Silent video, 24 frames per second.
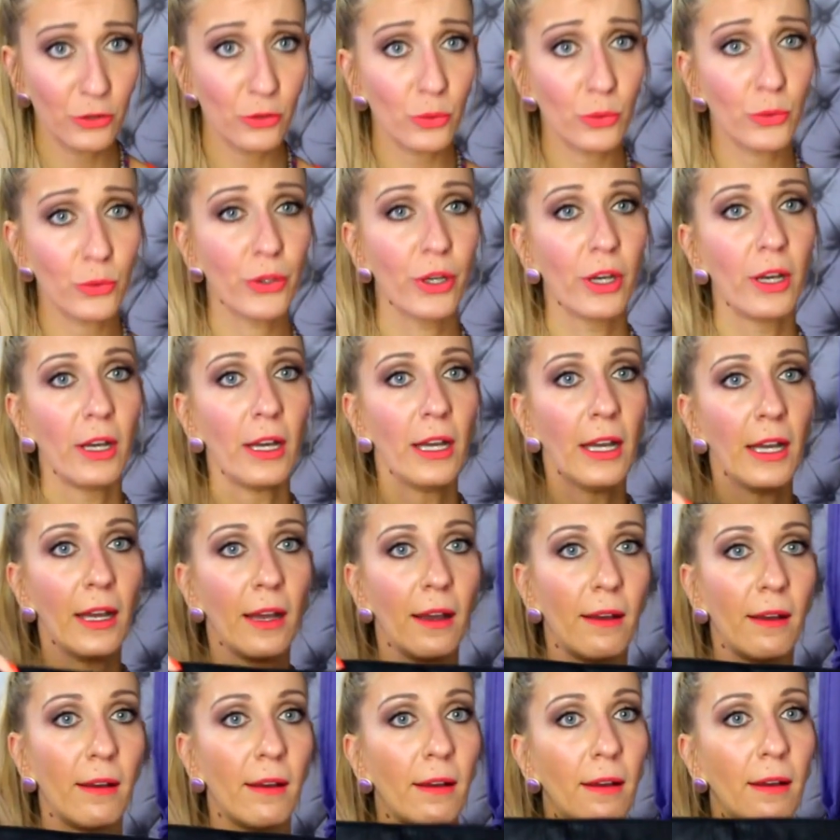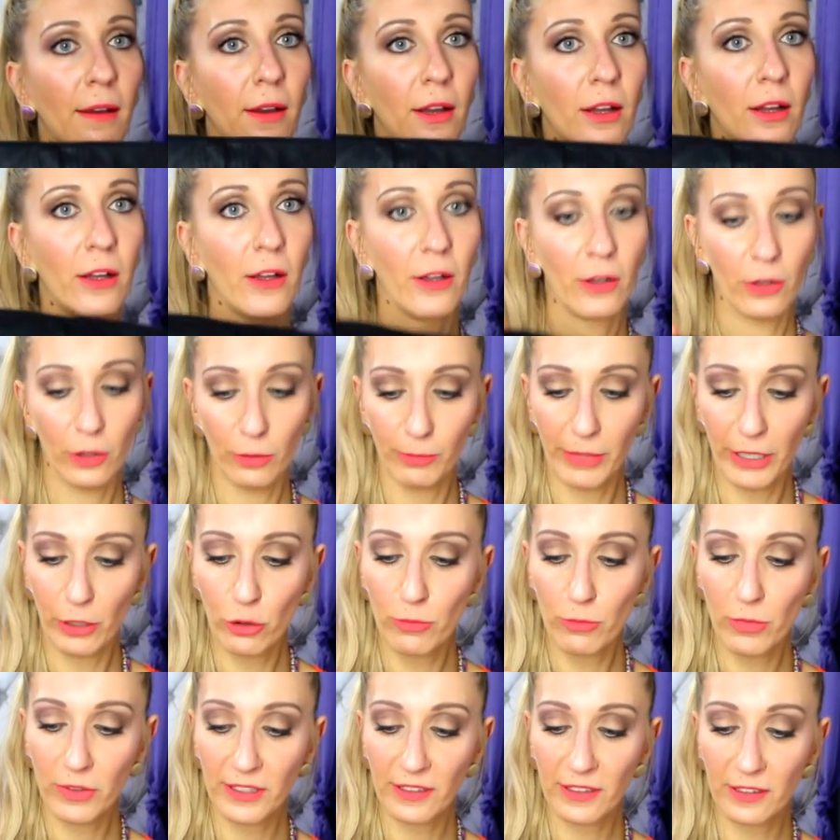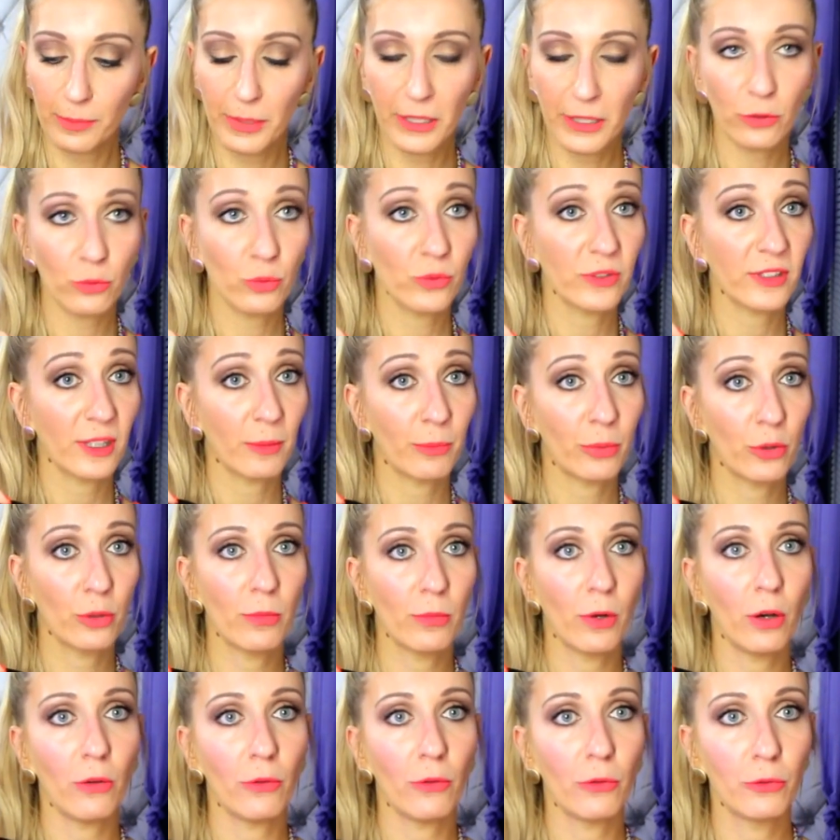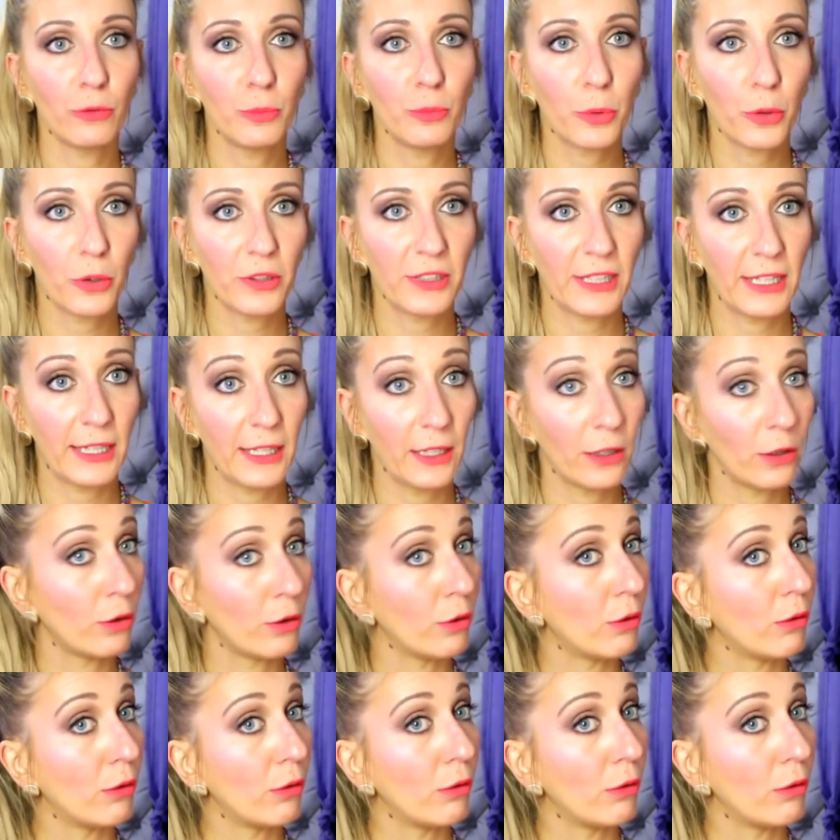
Donc, ben, comment ça se passe Tout simplement, vous prenez